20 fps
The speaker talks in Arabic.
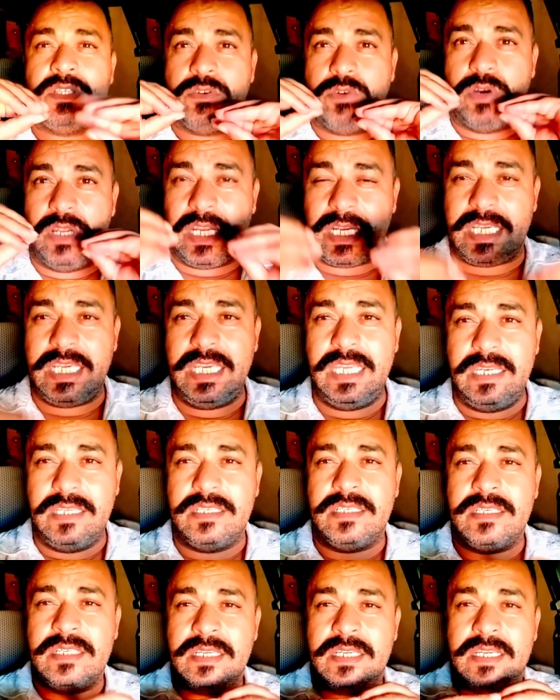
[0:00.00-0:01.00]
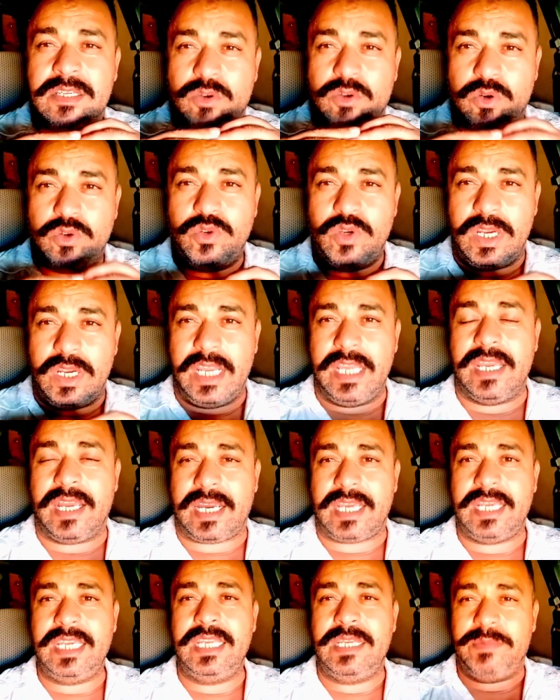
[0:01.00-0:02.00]
ولكن كونوا على
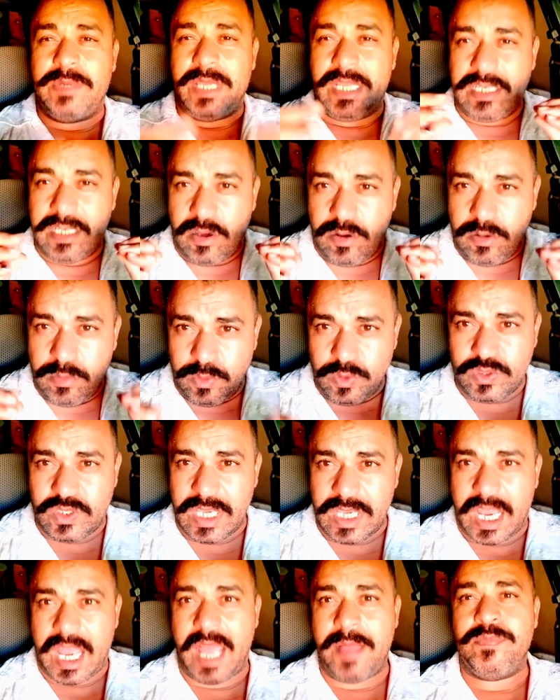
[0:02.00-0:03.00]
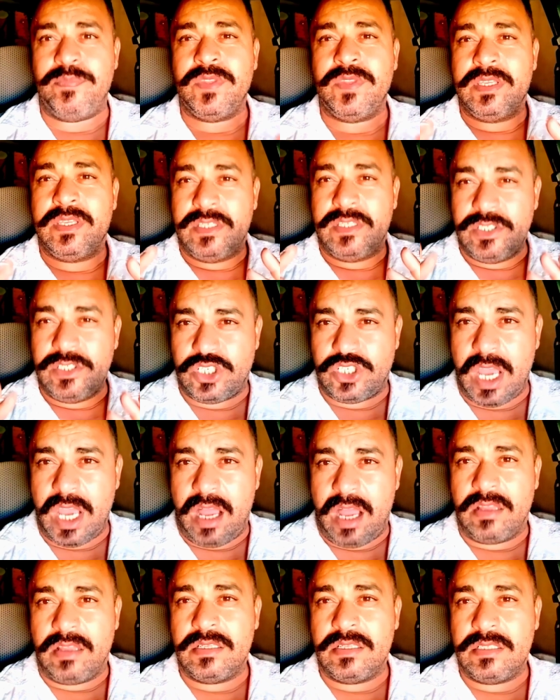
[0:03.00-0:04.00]
يقين بانه المنتخب
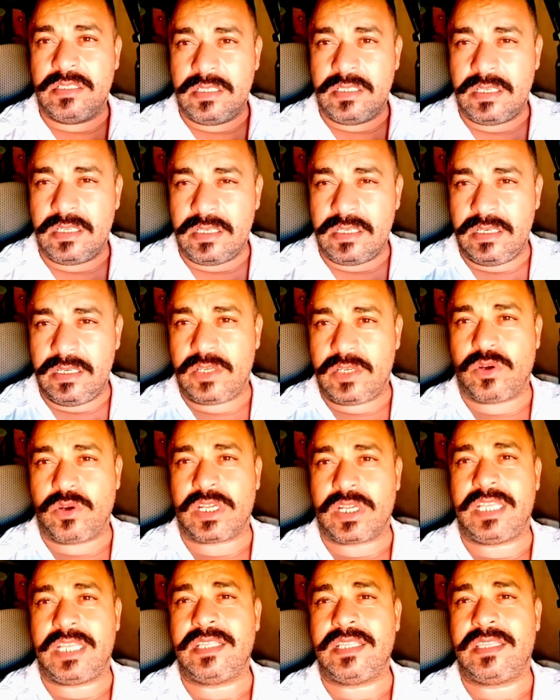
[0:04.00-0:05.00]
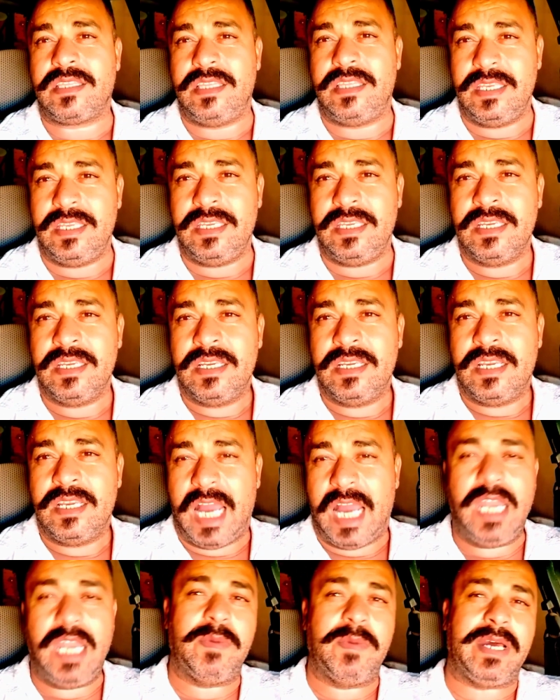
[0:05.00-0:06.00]
جا لكره اليد
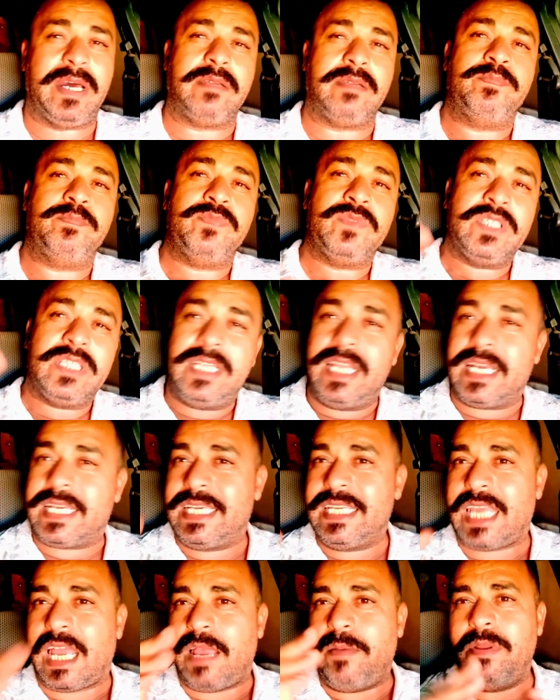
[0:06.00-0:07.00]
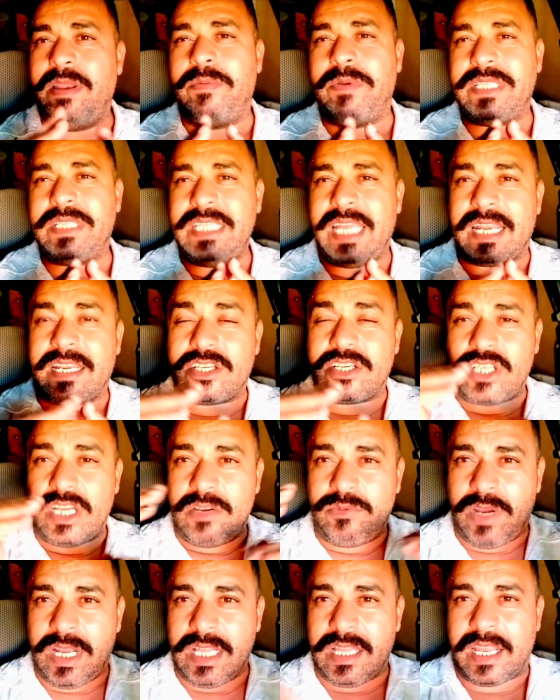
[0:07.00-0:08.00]
للمغرب لكن قبل بغيت نعرج
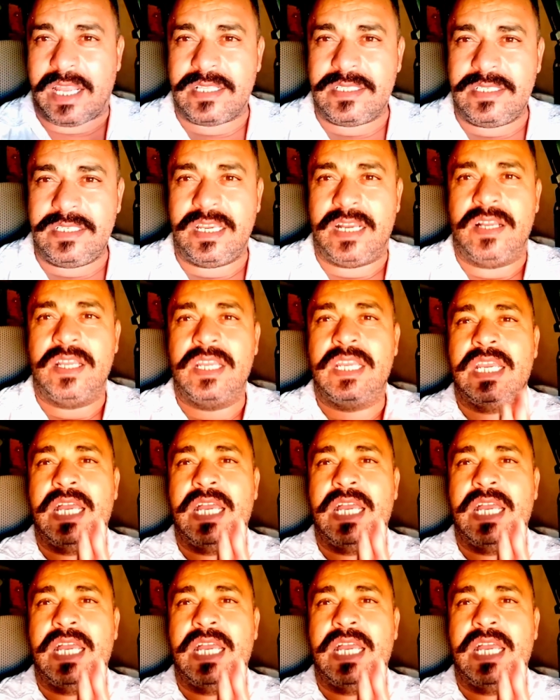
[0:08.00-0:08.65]
على واحد القضيه